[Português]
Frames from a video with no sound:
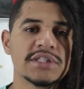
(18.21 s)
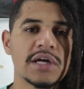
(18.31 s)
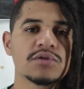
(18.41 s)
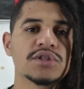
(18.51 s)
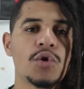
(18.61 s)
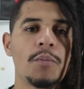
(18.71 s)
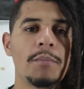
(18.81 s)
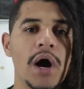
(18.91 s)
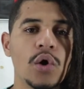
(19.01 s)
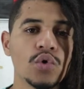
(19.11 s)
Estado de São
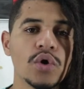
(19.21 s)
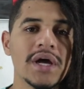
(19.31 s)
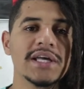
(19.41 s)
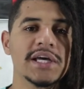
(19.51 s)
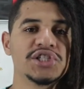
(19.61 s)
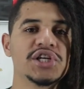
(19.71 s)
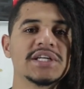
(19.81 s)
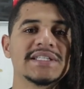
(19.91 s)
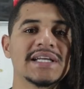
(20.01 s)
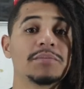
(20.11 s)
Paulo e é
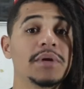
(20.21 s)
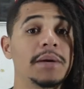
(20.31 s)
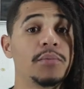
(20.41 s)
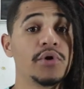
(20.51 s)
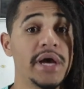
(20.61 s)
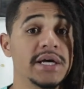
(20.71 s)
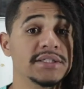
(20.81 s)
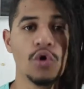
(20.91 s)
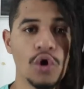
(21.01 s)
gerenciada pela Poiese.